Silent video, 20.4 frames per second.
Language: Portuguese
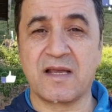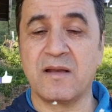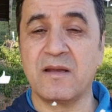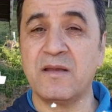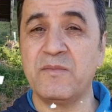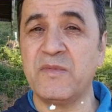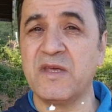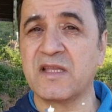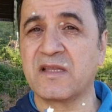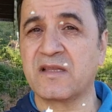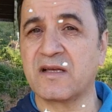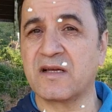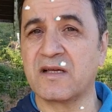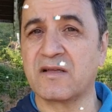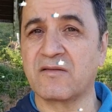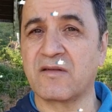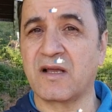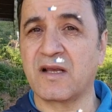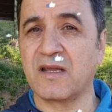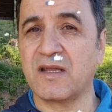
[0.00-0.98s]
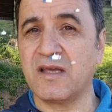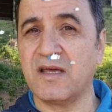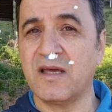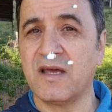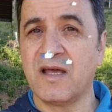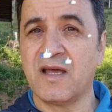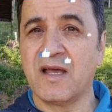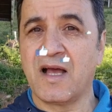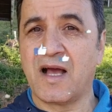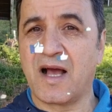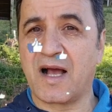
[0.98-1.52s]
limitando ali
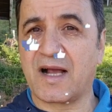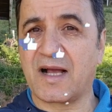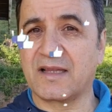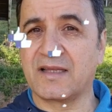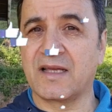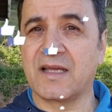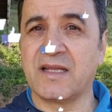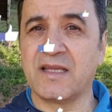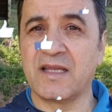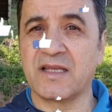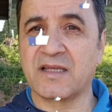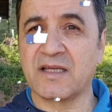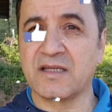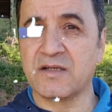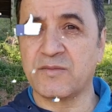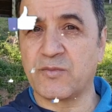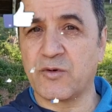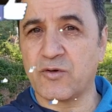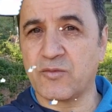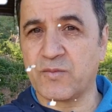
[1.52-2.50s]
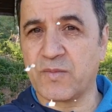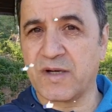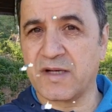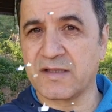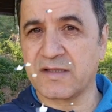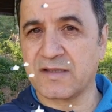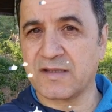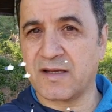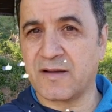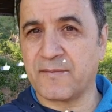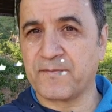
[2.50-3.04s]
a caderneta de
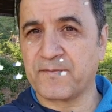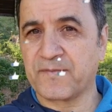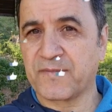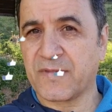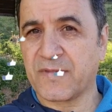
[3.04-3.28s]
poupança.